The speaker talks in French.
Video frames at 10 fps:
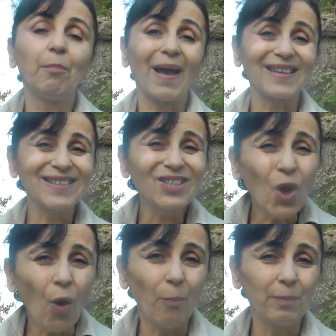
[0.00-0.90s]
par
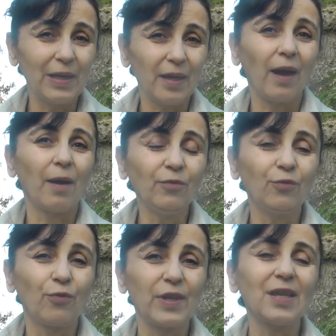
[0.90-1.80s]
100 mg.
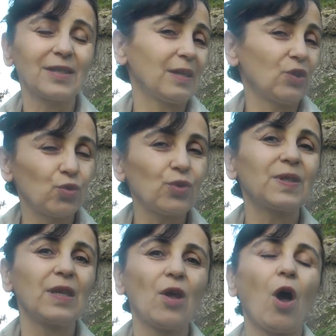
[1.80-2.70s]
Vous voyez, c'est
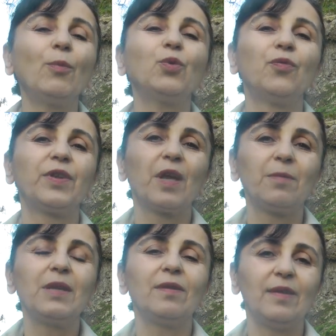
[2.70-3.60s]
juste énorme de
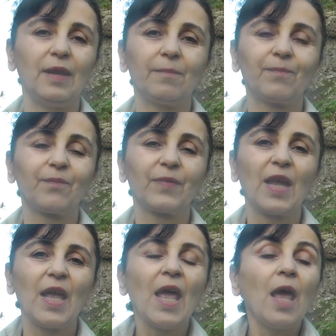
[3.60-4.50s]
vitamine D.
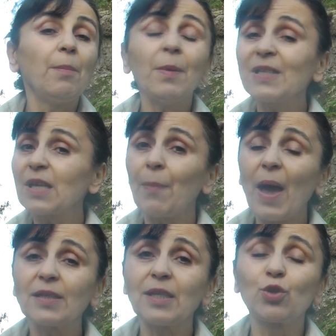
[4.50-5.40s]
Mais mis à
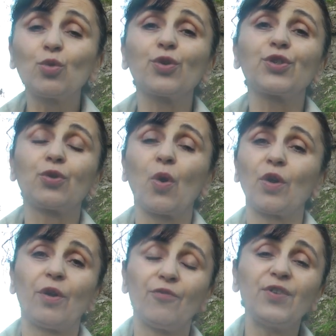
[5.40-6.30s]
part ces sources
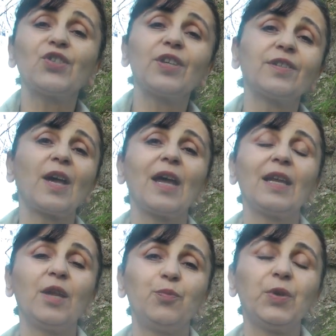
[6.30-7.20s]
donc
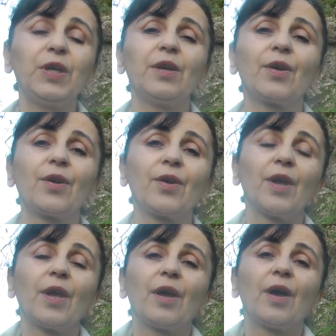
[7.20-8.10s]
végétales et puis euh, euh,
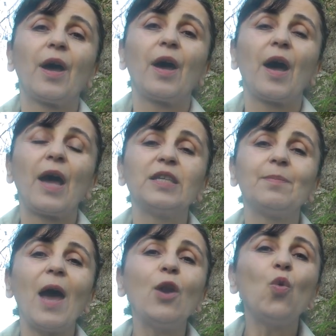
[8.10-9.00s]

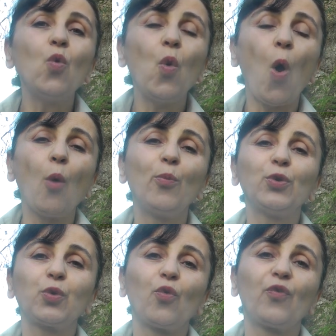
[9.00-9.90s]
animales, où on
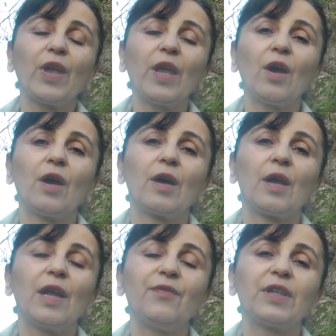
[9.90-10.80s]
peut trouver
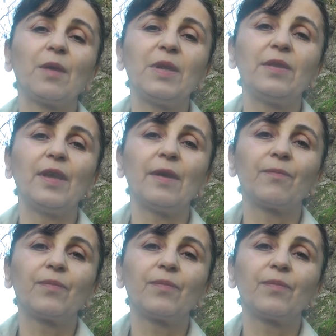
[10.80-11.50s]
la vitamine D